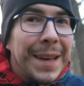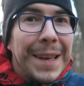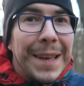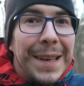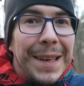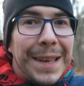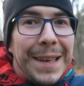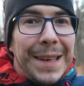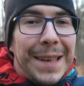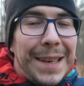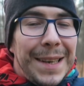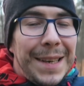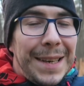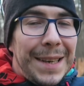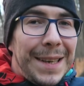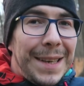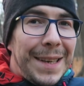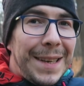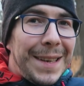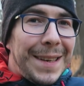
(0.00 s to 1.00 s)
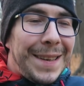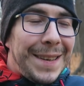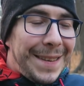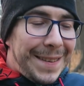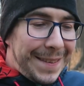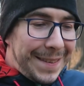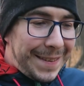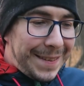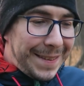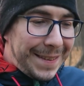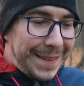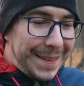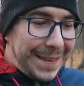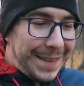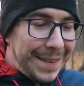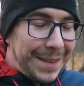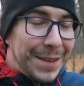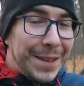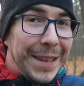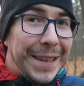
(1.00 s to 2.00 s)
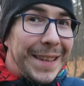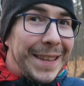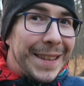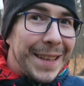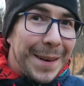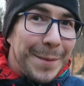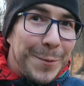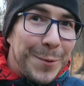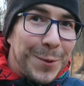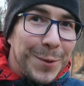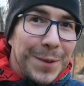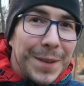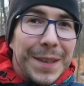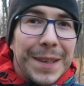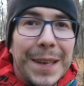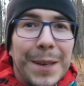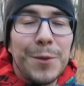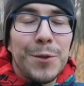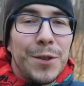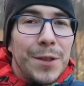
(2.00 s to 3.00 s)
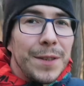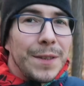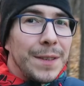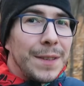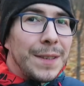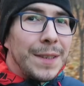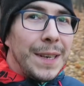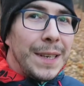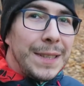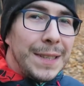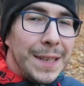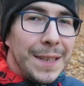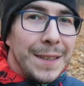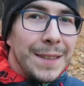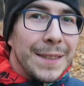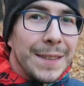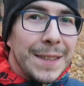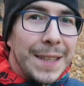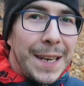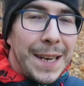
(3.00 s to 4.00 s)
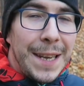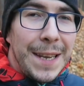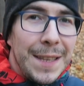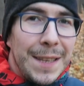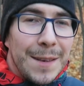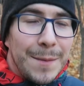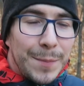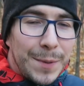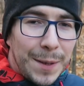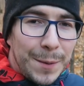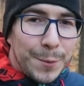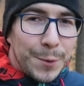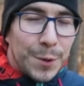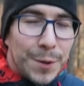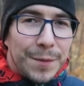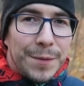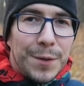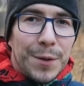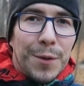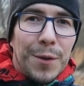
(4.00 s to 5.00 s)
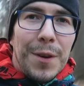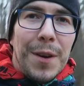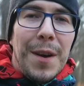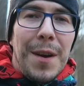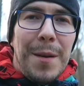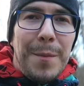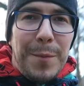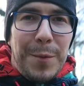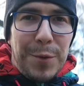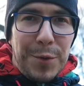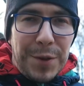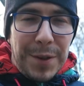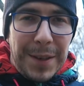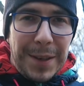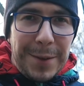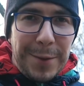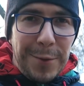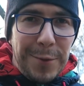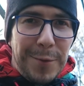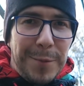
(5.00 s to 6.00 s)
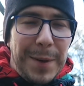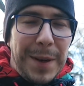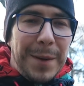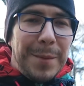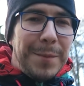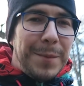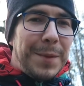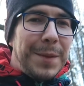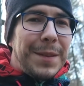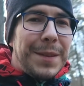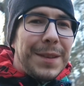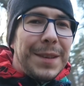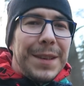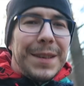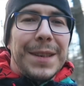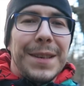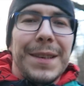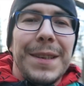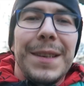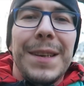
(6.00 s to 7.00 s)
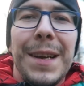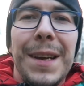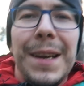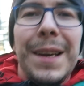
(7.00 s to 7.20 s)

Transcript: Я, я гидромолот. Ты гидромолот. Короче, осеннее настроение, потому что все, мы уже готовы прям к